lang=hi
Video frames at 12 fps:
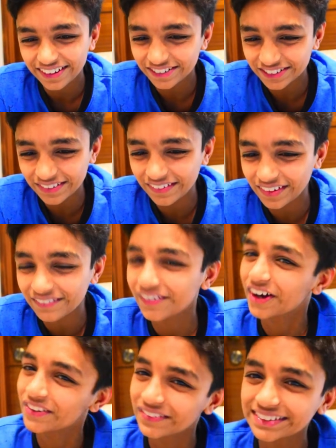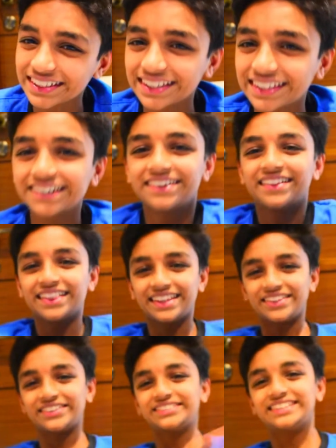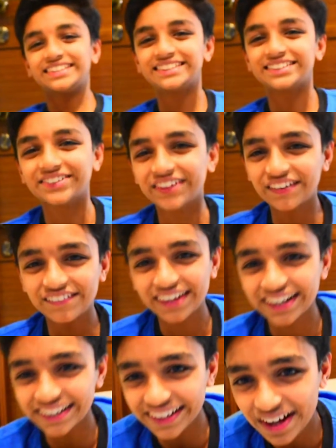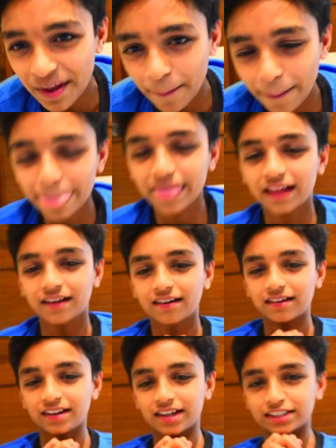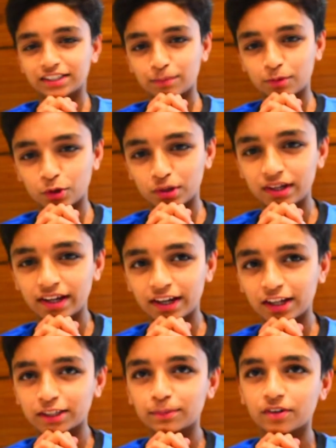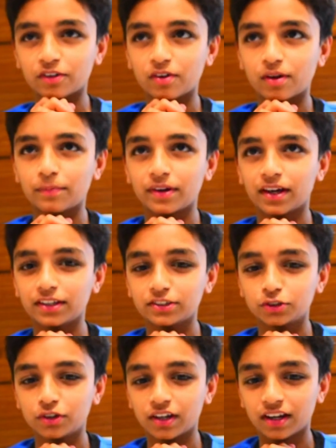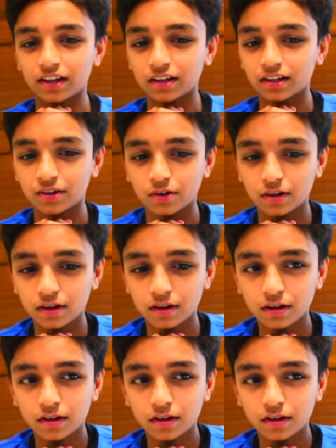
उसमें मेरे को बहुत मज़ा आता है तो जल्दी से होली भी आ रही है आ, लेकिन जब होली आएगी जब तक फिर अपनी आधी छुट्टियाँ निकल गई होगी